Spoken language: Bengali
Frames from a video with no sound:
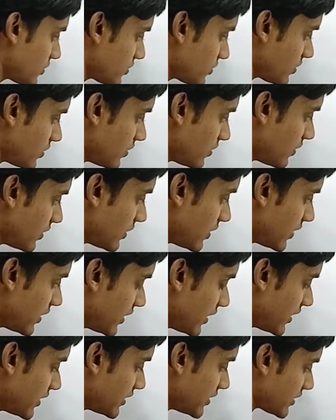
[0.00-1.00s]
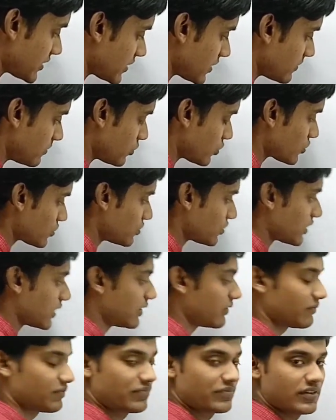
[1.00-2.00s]
চলো এই যে স্যার বস্তুটা
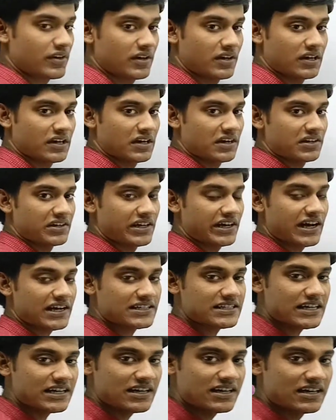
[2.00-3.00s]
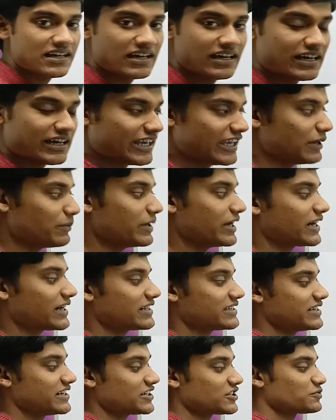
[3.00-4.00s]
ঠিক আছে এবার
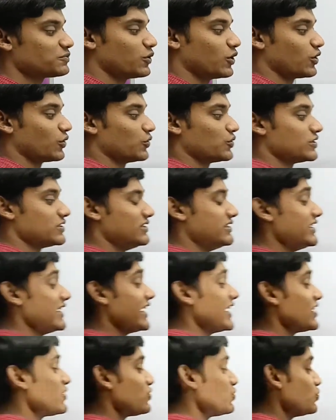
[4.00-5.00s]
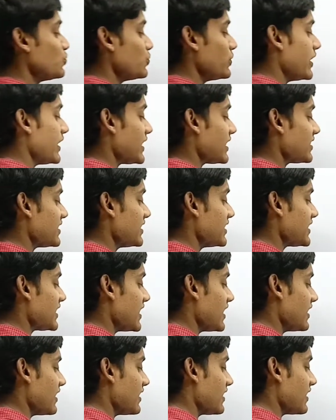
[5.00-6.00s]
একটা জিনিস বলো যেহেতু এটা থিটা
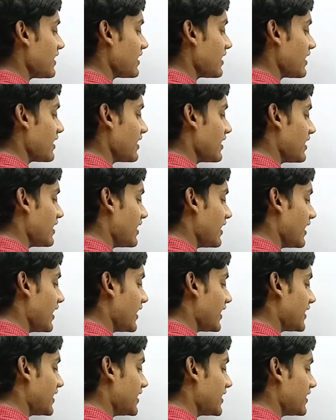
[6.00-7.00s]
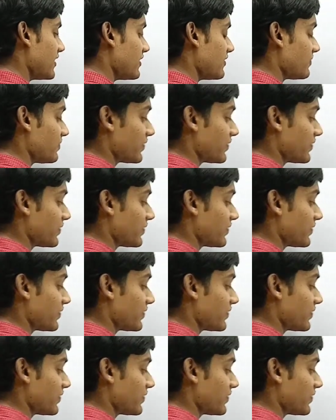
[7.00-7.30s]
হ্যাঁ কি না